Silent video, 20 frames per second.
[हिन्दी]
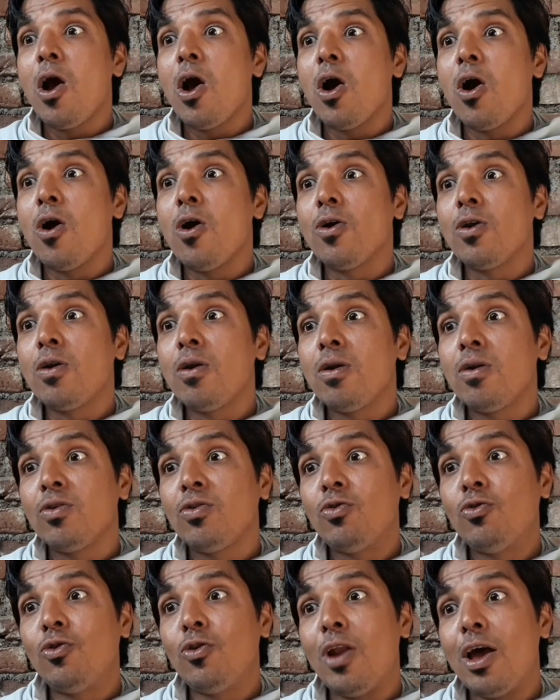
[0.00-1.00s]
और
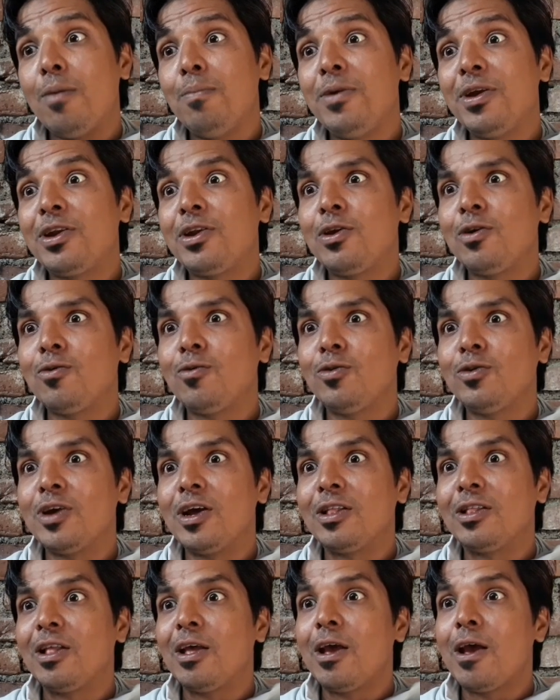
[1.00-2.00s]
जुलाब भी ठीक हो
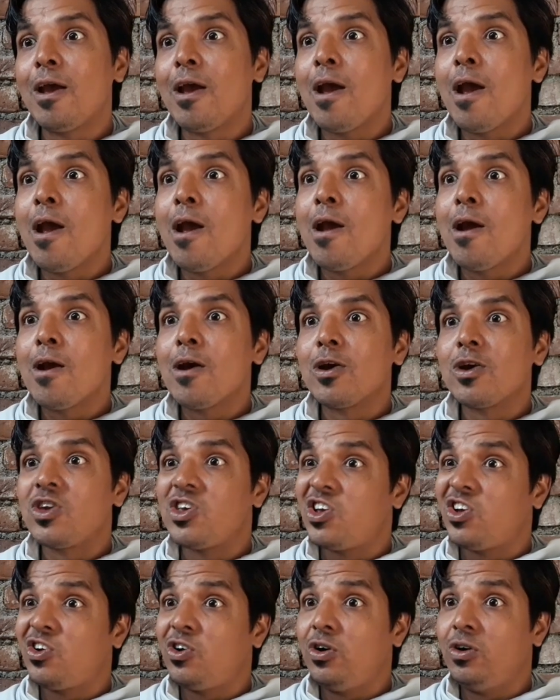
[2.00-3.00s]
जाता है ये
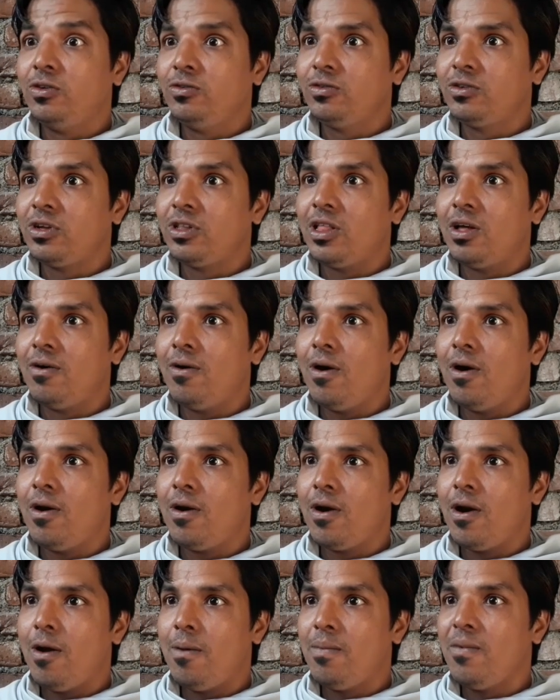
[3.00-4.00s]
कौन सा दवा है
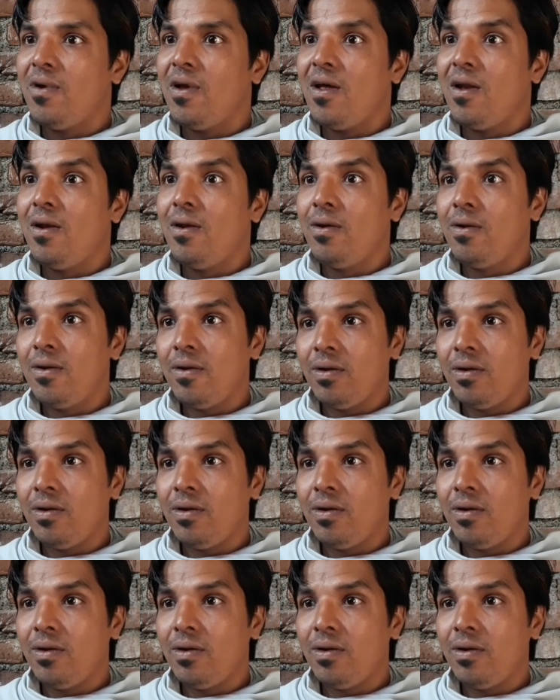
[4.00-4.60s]
रामलाल